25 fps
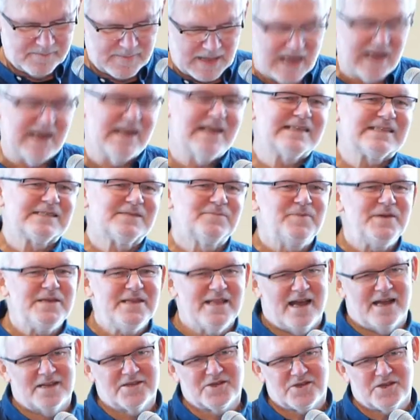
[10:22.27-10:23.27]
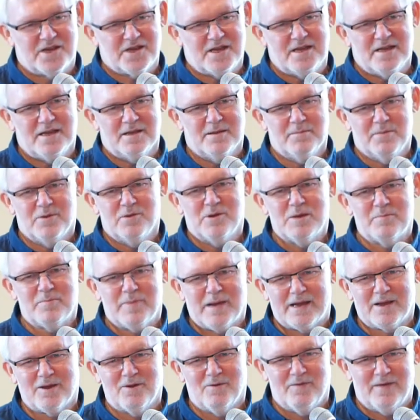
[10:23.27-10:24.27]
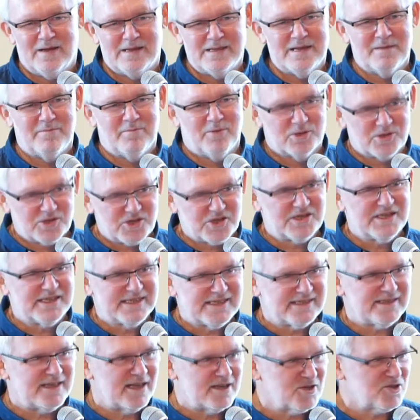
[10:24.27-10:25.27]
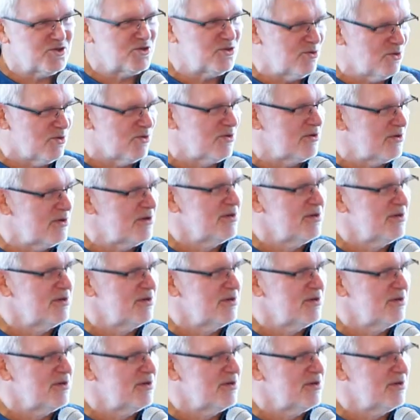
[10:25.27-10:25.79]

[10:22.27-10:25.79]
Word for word: Ale spinacze były pakowane po 300 sztuk.